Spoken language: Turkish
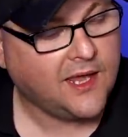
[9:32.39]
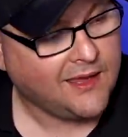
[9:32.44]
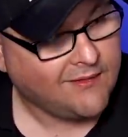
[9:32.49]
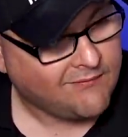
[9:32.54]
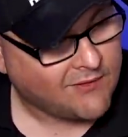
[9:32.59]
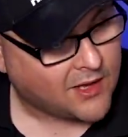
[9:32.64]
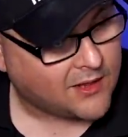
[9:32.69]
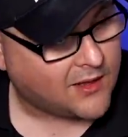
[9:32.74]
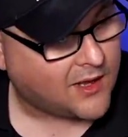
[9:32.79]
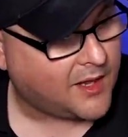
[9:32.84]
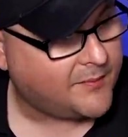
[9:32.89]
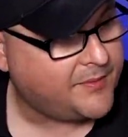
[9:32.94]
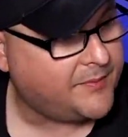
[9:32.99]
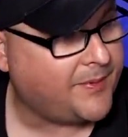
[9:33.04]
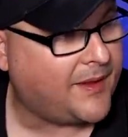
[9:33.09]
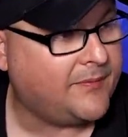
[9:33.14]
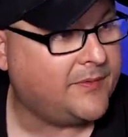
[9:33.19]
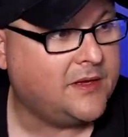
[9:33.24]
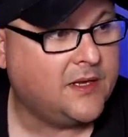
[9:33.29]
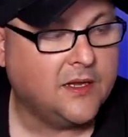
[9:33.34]
Eyvallah abi
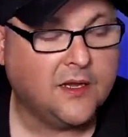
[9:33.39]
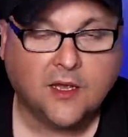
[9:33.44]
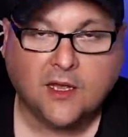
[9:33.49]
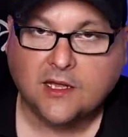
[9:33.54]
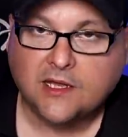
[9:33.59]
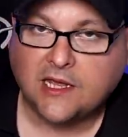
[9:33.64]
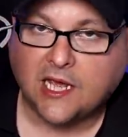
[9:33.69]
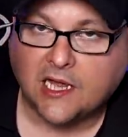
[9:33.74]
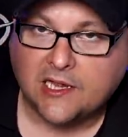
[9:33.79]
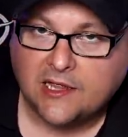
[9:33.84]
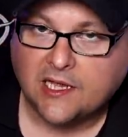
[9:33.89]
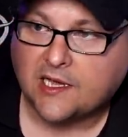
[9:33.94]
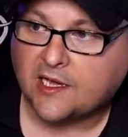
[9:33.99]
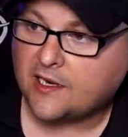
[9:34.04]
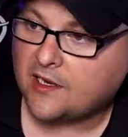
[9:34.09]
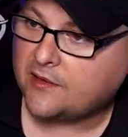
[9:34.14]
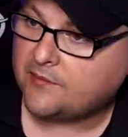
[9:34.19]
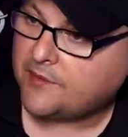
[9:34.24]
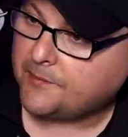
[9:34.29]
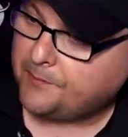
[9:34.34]
ben kendi
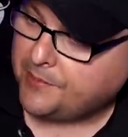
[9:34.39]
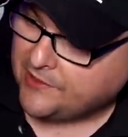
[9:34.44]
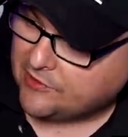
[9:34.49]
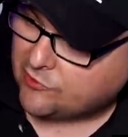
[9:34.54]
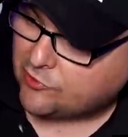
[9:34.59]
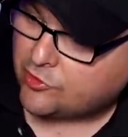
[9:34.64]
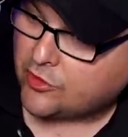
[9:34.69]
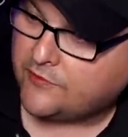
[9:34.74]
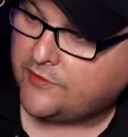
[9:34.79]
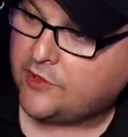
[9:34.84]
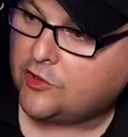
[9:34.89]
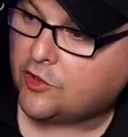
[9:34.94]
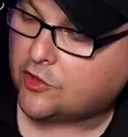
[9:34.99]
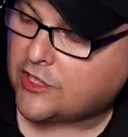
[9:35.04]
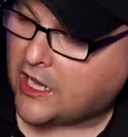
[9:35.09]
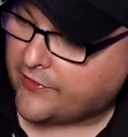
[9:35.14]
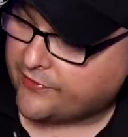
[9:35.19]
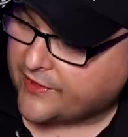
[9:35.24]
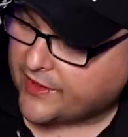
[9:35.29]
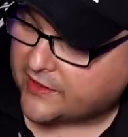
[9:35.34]
kanalımda bir sürü
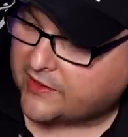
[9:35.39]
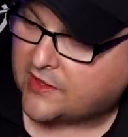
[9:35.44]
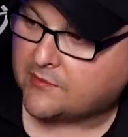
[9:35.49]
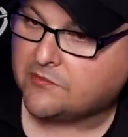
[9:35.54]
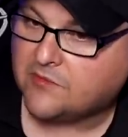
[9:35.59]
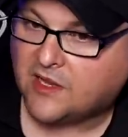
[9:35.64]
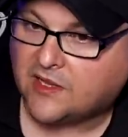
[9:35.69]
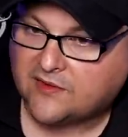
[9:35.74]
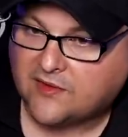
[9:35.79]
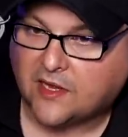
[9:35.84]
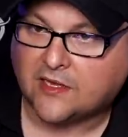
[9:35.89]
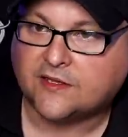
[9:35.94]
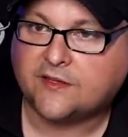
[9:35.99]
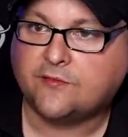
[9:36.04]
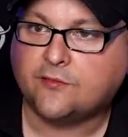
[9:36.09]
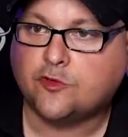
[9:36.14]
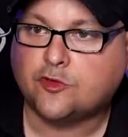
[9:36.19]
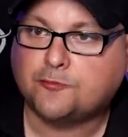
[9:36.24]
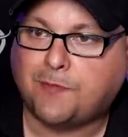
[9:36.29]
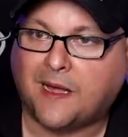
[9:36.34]
videoda anlattım nasıl
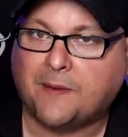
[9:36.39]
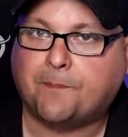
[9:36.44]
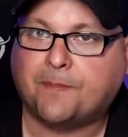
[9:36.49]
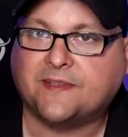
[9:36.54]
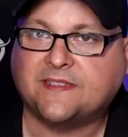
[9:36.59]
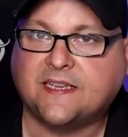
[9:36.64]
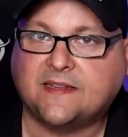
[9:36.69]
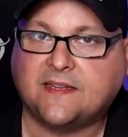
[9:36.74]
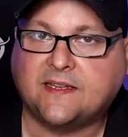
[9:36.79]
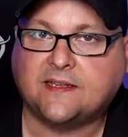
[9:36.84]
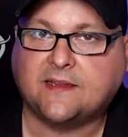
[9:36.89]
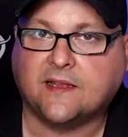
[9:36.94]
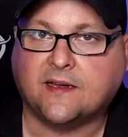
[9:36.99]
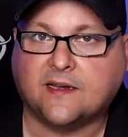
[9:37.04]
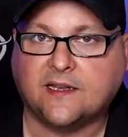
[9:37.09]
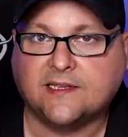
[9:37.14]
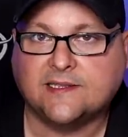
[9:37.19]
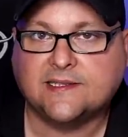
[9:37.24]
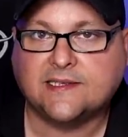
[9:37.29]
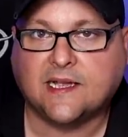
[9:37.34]
antivirüs bypass
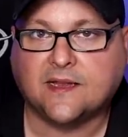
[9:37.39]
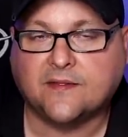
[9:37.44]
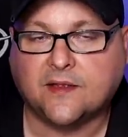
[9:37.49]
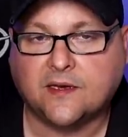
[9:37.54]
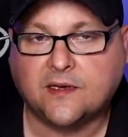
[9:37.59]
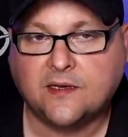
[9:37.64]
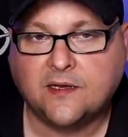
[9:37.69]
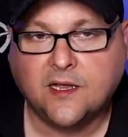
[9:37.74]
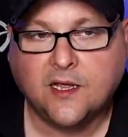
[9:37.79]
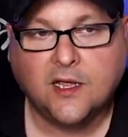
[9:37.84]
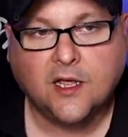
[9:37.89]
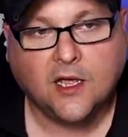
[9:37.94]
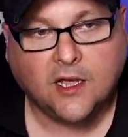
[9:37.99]
ettiklerini insanların.